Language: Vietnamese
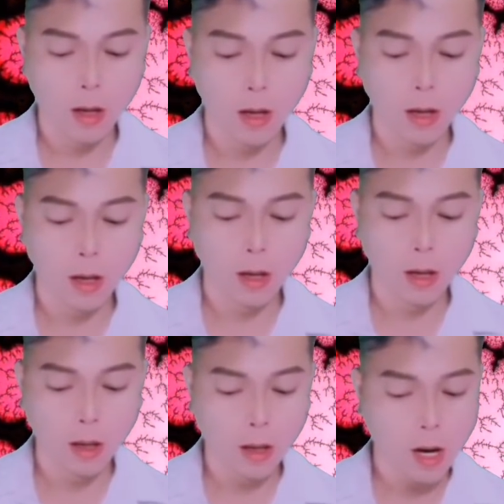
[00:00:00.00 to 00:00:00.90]
Sau
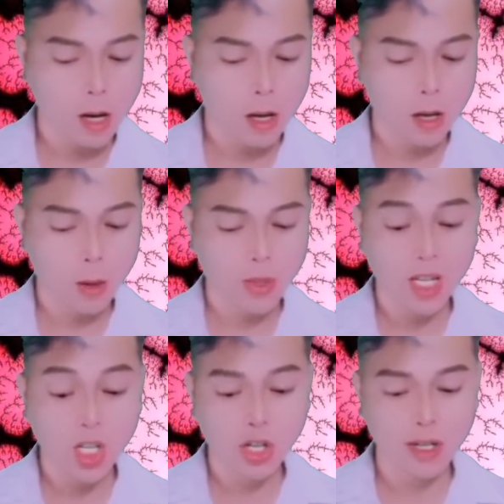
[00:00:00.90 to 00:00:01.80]
đó Ân Lang
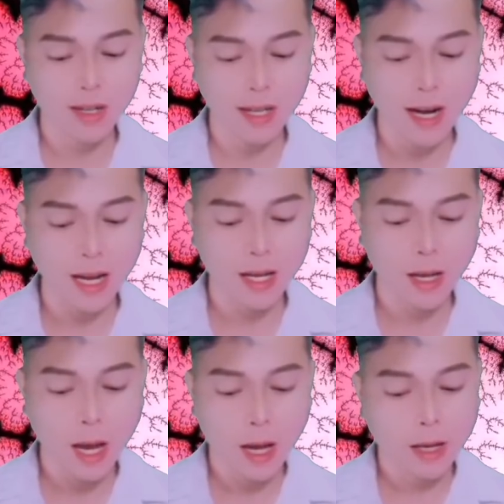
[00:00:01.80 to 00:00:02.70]
Qua bằng mặt không
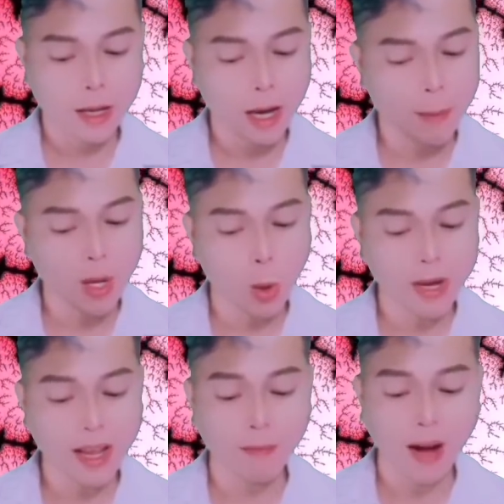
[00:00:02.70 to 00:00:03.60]
bằng lòng,
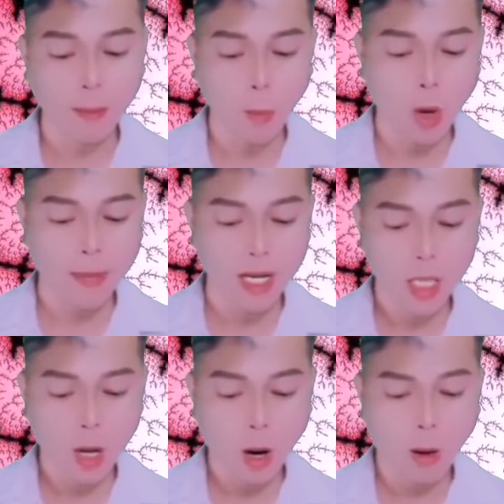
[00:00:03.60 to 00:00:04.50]
rút tay của mình ra khỏi
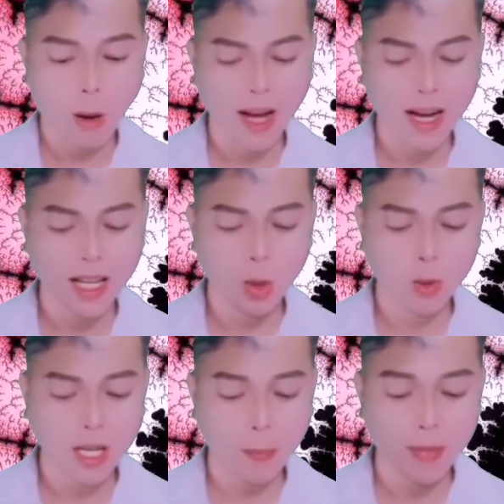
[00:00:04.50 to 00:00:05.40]
quần lót của Ôn Dương,
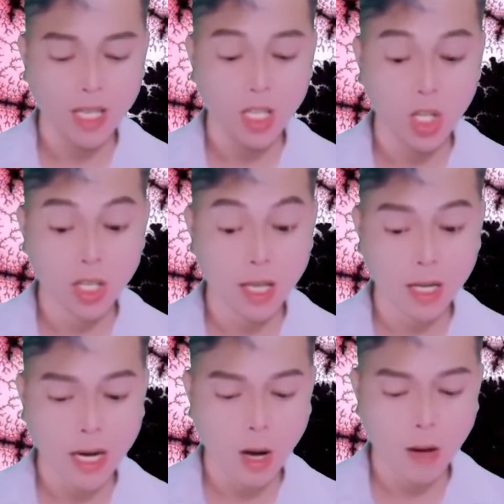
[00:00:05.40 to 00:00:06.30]

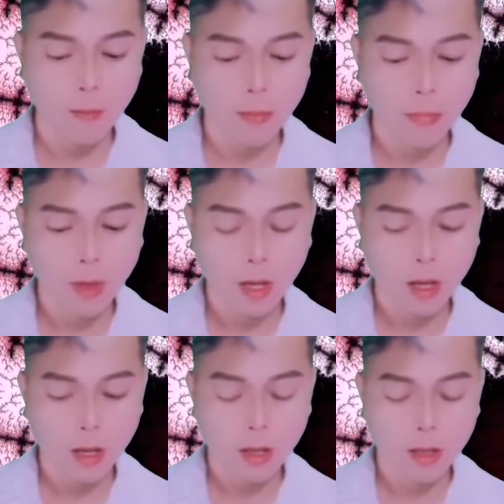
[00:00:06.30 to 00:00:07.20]
đặt lên bụng dưới của
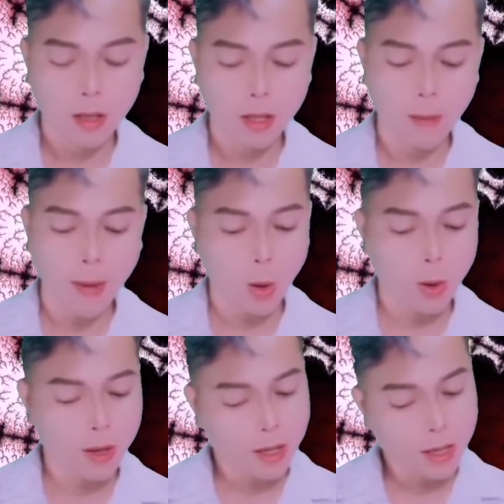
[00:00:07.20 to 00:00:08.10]
cậu, cười
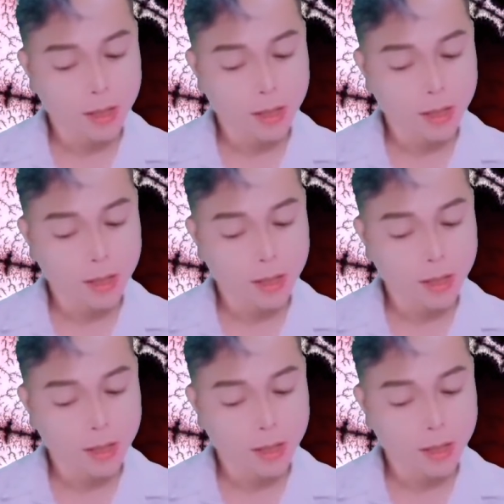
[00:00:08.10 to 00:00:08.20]
khẽ.